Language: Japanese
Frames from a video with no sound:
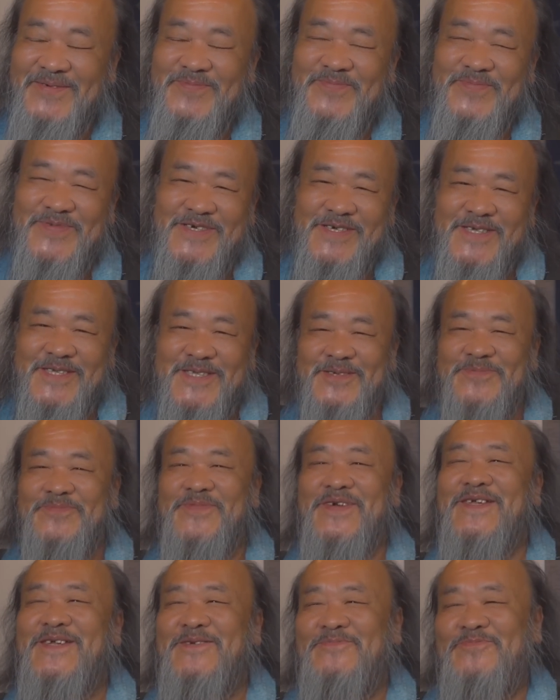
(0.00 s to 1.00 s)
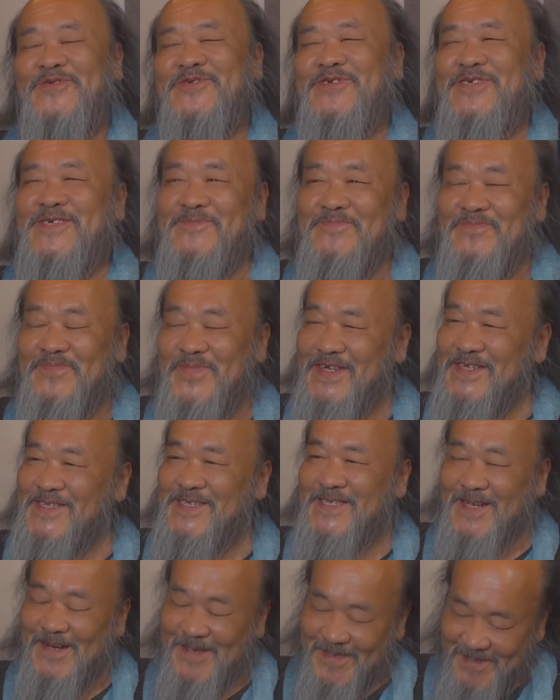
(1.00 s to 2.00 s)
娘にも心配
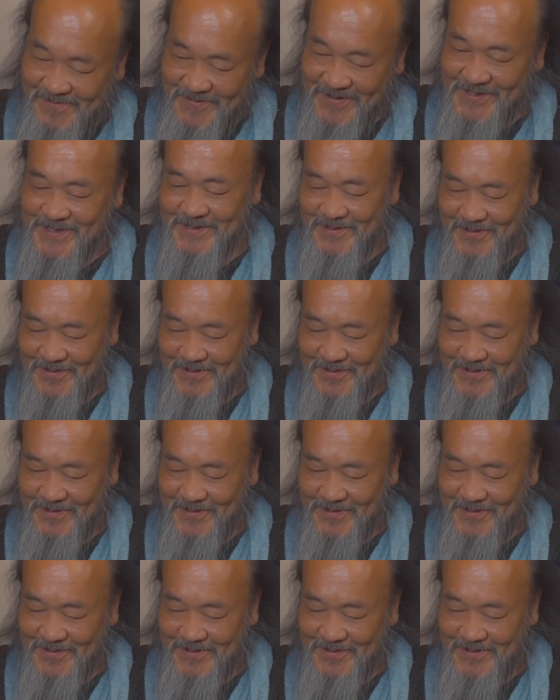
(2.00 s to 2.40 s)
されてます